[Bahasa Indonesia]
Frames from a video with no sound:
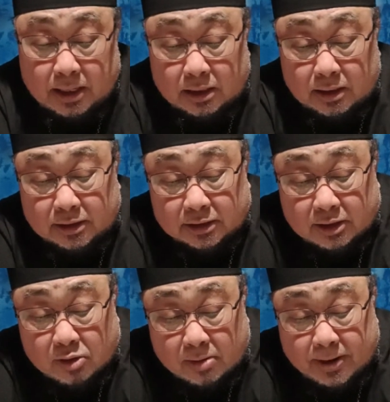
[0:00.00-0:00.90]
padahal
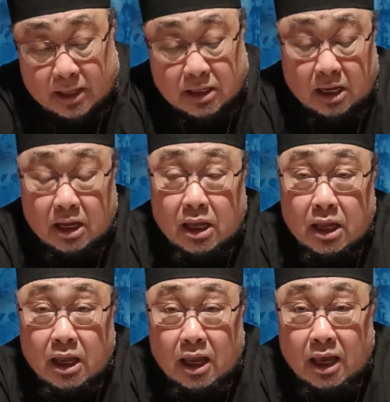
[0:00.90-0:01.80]
diketahui orang banyak.
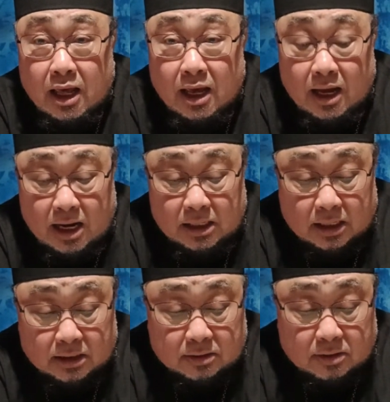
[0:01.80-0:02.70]
Ayat yang